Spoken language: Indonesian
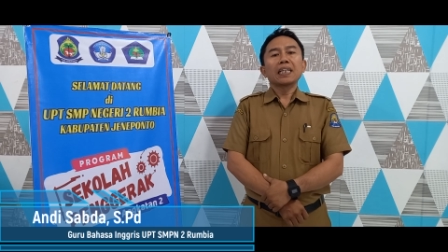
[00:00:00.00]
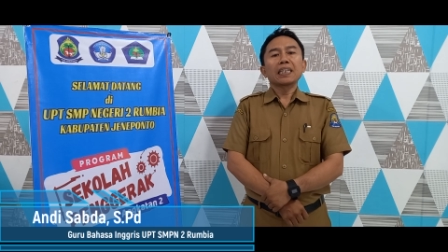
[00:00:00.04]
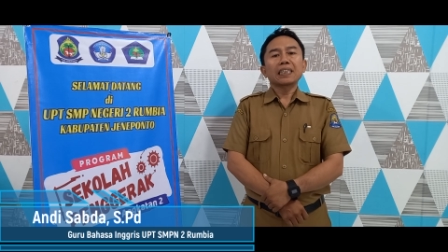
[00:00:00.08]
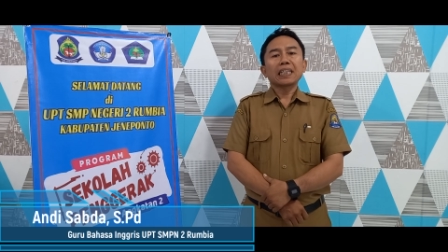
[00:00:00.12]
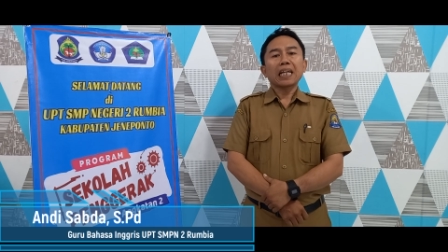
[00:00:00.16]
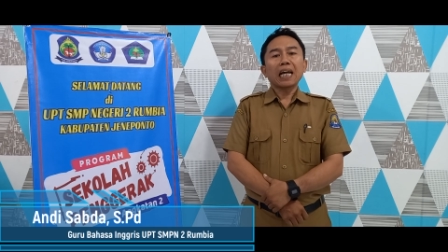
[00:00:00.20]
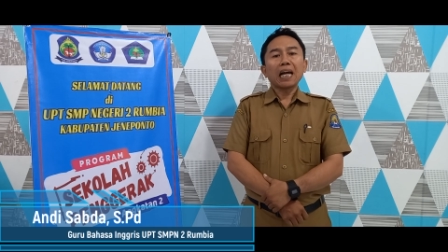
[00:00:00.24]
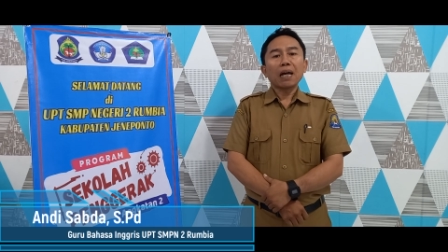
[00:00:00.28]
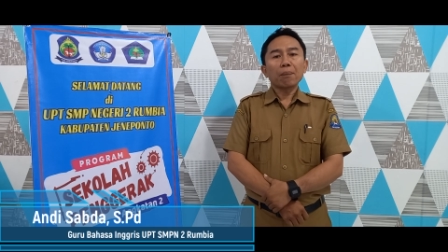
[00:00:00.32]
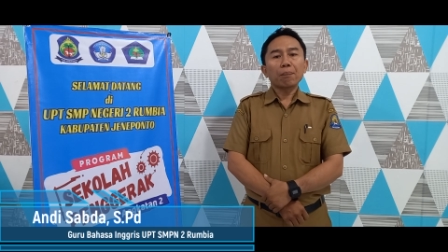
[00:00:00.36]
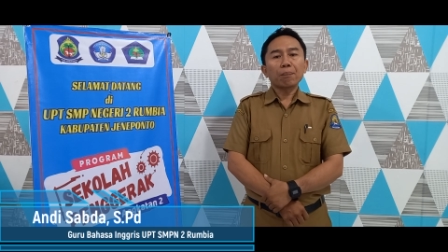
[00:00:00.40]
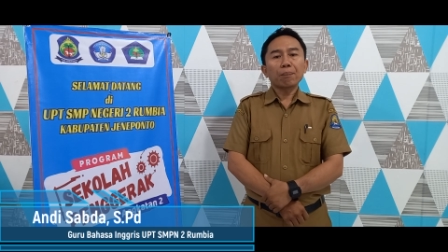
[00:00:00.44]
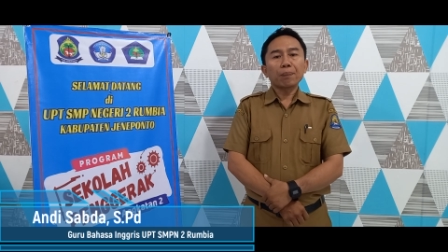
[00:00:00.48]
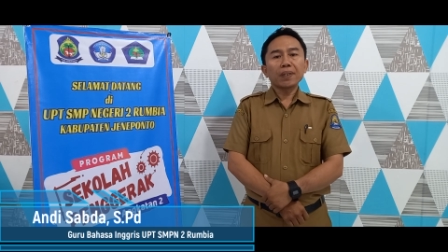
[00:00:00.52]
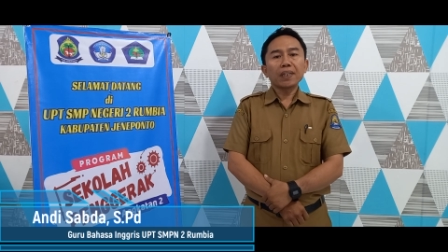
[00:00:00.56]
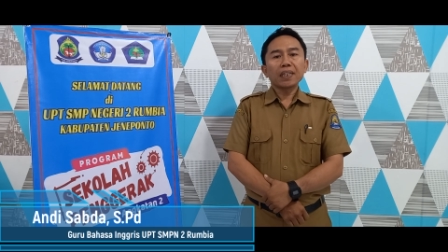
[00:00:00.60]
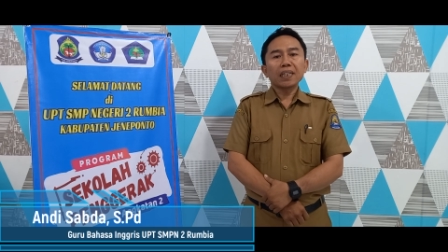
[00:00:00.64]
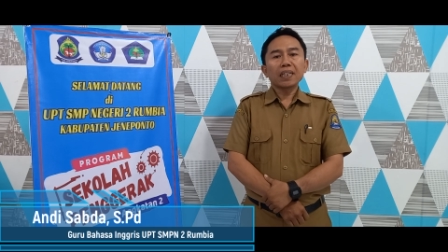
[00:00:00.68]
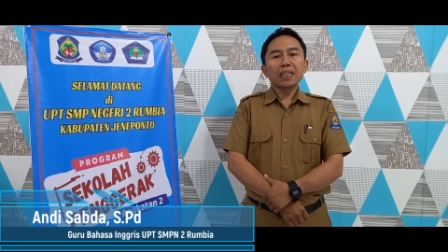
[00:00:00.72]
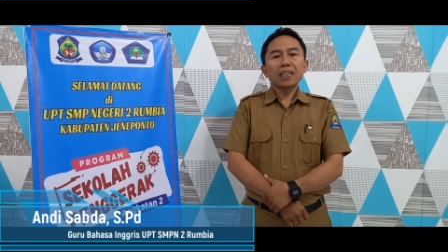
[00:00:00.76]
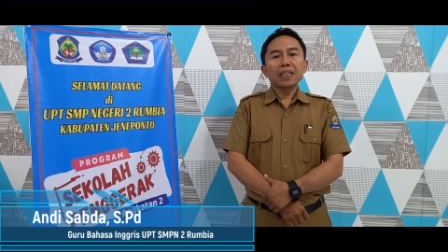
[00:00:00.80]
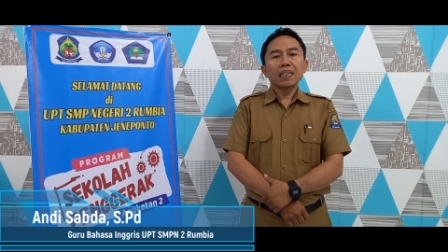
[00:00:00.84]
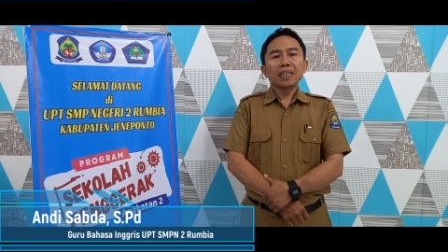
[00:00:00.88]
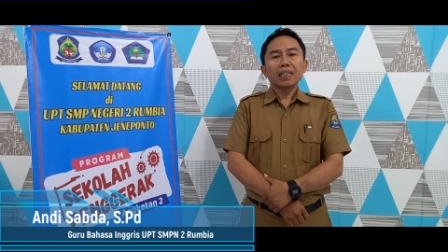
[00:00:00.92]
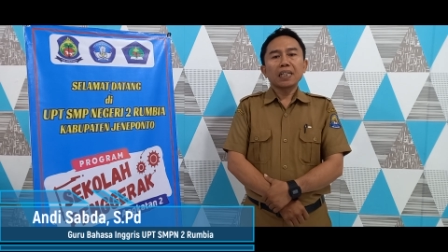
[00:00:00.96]

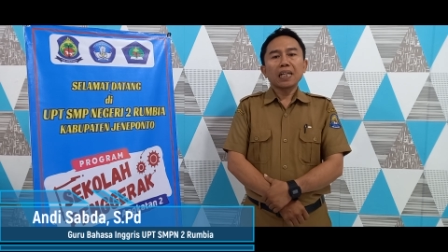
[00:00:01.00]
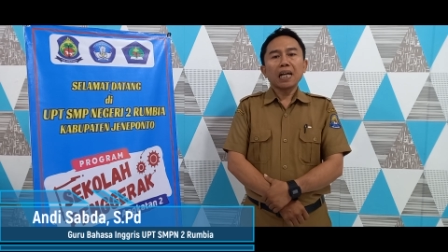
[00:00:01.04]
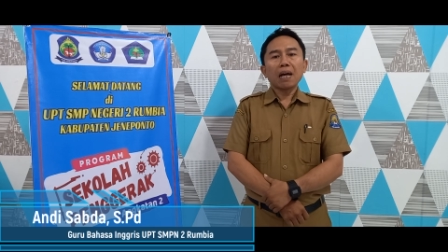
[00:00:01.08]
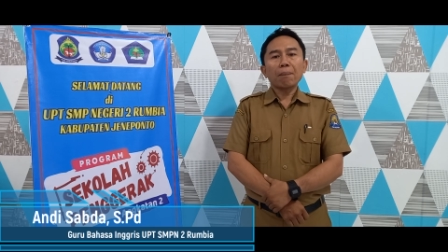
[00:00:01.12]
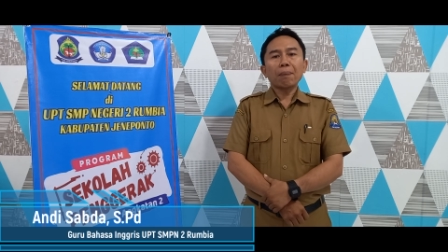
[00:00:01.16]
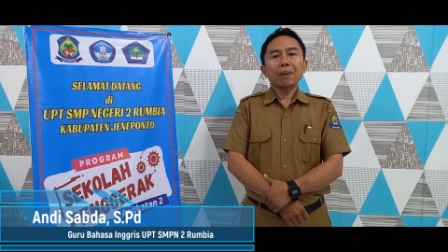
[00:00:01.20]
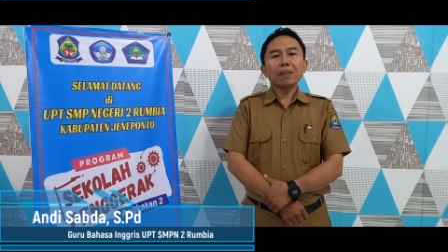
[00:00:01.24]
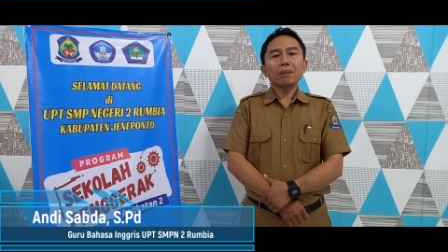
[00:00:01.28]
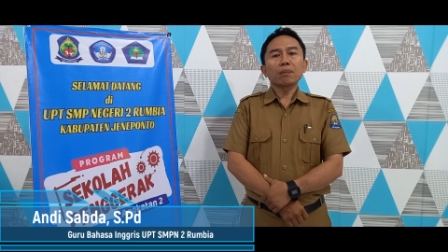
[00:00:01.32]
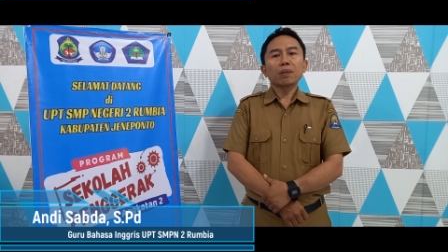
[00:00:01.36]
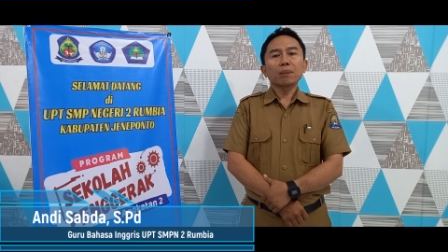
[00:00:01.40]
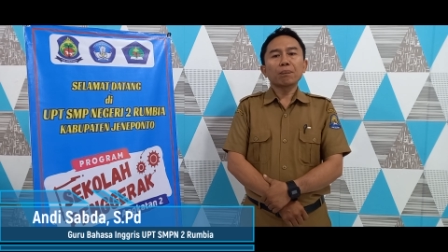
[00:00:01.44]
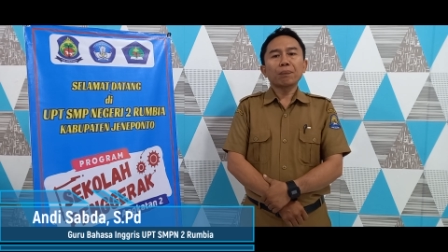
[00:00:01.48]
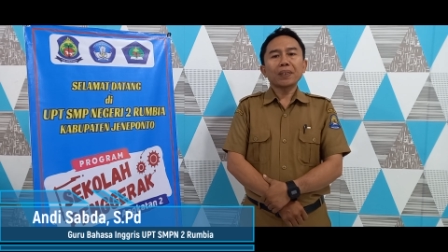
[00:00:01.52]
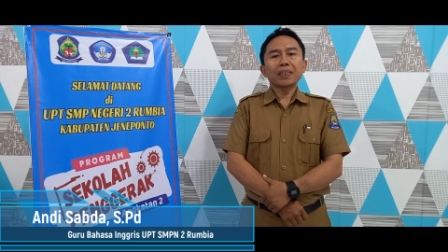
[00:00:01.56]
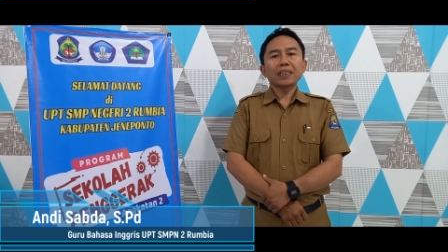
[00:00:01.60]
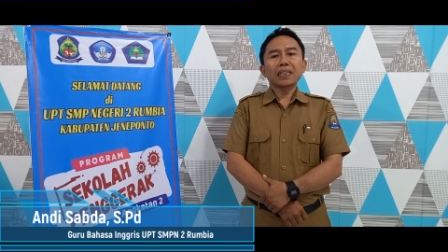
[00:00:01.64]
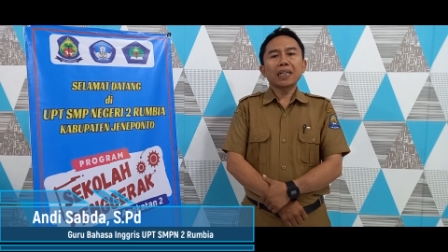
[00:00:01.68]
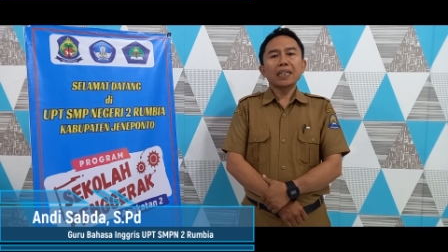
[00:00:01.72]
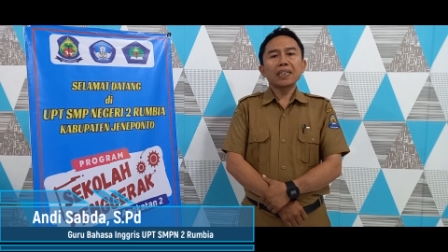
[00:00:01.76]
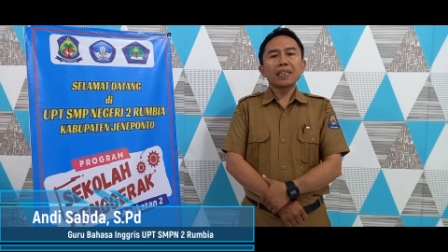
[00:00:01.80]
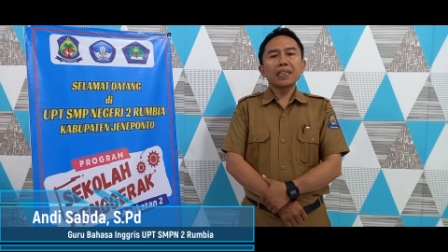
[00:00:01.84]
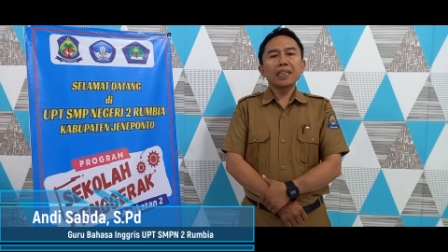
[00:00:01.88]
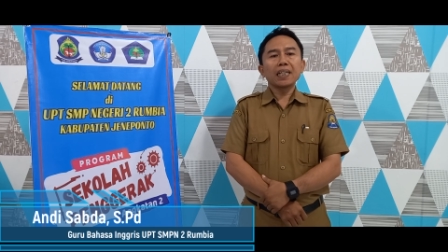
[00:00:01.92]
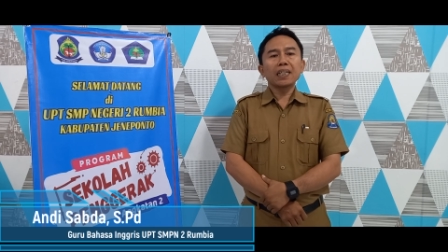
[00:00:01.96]
tapi dapat
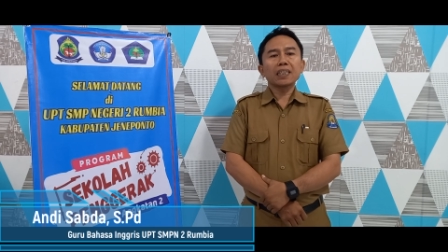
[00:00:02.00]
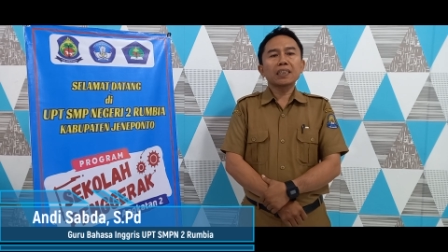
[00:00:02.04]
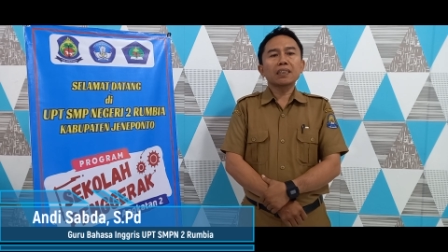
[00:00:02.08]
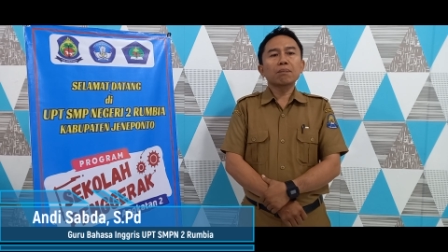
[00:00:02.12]
menempatkan diri